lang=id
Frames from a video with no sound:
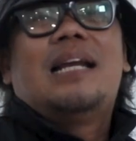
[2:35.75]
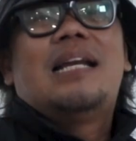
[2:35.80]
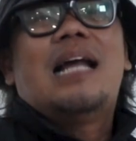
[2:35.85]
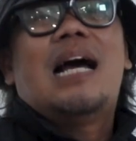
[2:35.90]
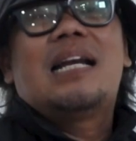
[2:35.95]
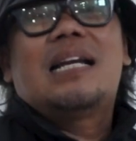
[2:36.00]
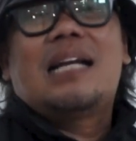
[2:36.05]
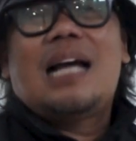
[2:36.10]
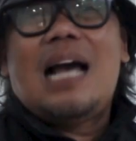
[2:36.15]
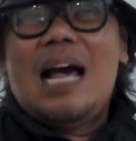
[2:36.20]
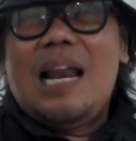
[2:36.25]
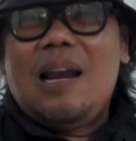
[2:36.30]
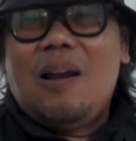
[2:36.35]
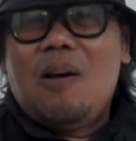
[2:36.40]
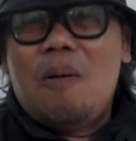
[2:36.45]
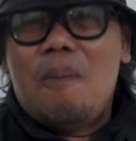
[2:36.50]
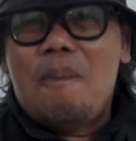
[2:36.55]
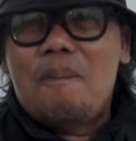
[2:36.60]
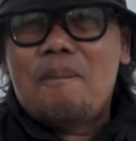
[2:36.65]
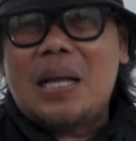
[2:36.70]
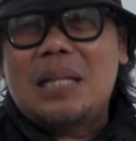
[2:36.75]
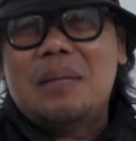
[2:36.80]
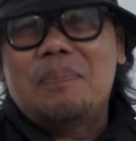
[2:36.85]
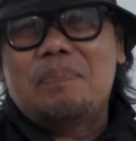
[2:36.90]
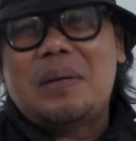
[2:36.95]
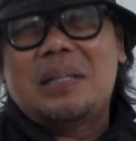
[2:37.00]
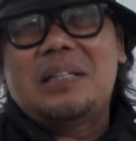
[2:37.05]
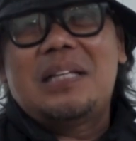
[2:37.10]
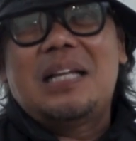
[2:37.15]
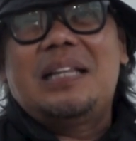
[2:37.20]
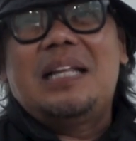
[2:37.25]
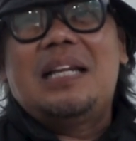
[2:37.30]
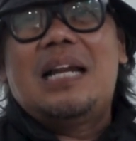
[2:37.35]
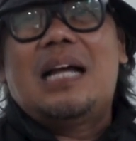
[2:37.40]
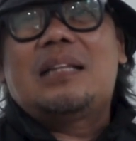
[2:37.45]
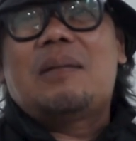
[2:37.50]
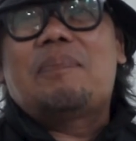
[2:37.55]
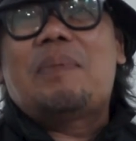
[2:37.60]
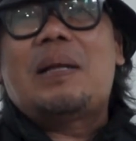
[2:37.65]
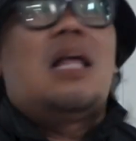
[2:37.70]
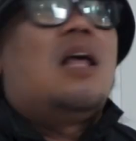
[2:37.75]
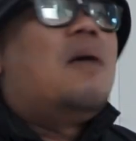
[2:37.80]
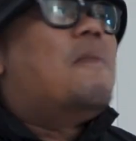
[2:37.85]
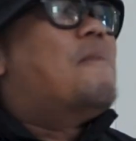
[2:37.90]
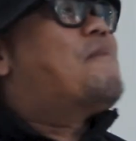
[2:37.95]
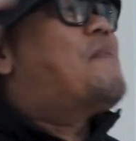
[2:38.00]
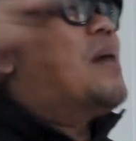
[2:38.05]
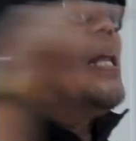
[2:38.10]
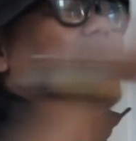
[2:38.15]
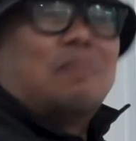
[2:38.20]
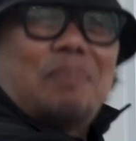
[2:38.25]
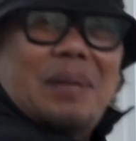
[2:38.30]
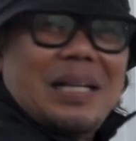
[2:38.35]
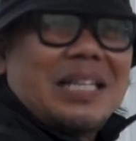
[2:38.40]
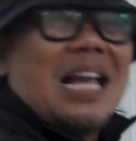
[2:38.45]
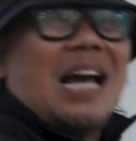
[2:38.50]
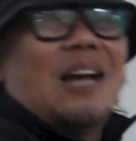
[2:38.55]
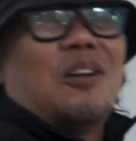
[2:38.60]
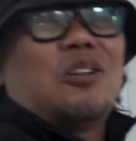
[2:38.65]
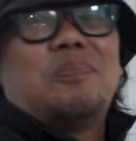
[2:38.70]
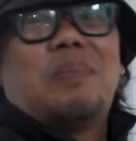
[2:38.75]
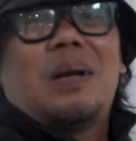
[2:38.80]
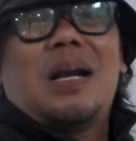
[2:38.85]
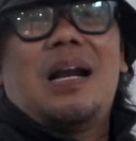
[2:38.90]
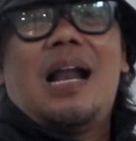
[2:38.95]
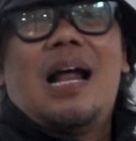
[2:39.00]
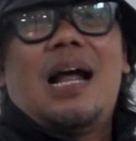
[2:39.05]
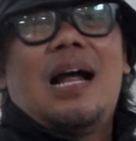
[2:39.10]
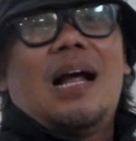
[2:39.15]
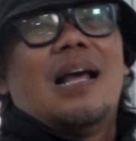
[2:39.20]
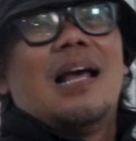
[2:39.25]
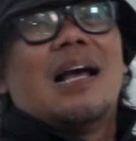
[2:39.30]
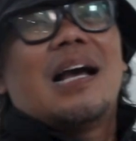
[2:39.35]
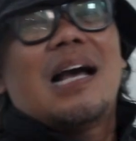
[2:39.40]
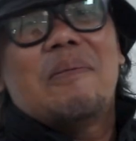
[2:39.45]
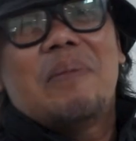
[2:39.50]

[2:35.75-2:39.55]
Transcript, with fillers: dan kalau empat-empatnya tidak tepat, empat-empatnya harus berenang.